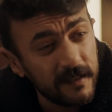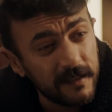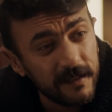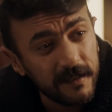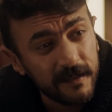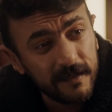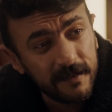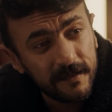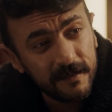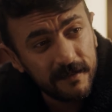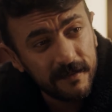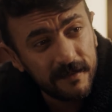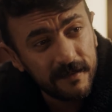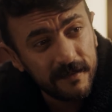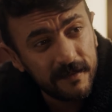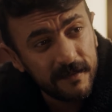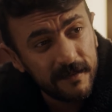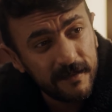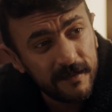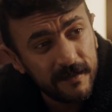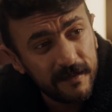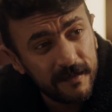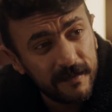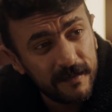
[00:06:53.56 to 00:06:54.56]
دي
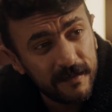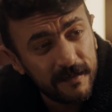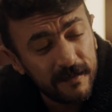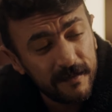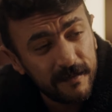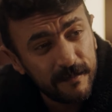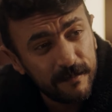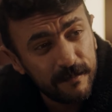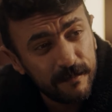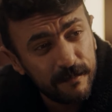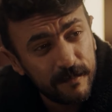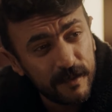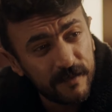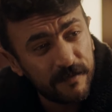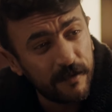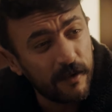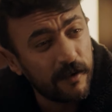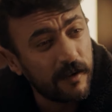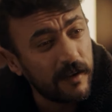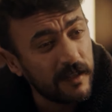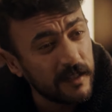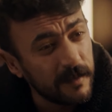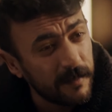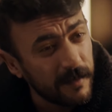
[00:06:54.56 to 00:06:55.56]

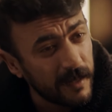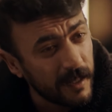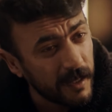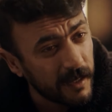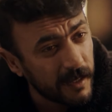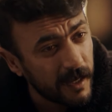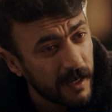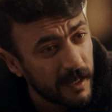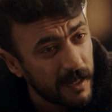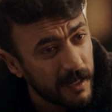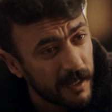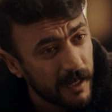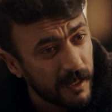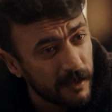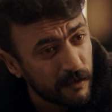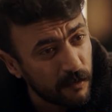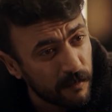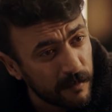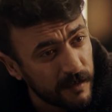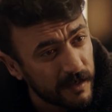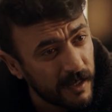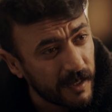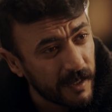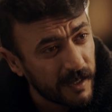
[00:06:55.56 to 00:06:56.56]
بتفكرني بالحكايه اللي كانت
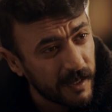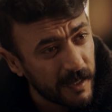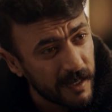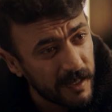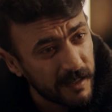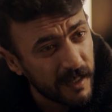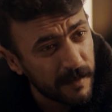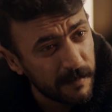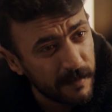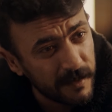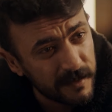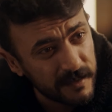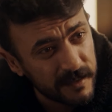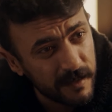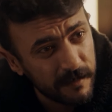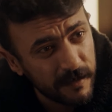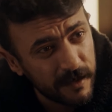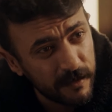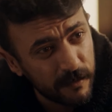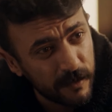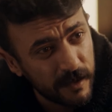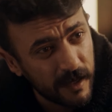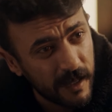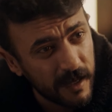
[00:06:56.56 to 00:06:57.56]
امي بتحكيها لي دايما
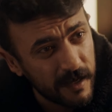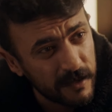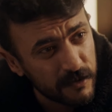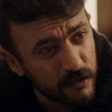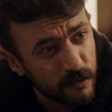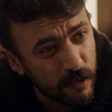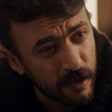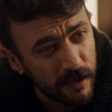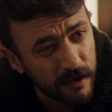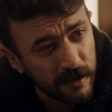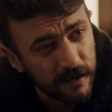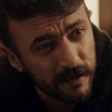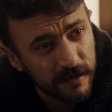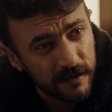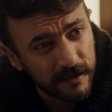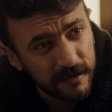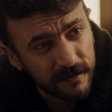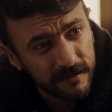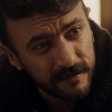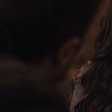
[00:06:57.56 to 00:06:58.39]
زمان وانا عيل صغير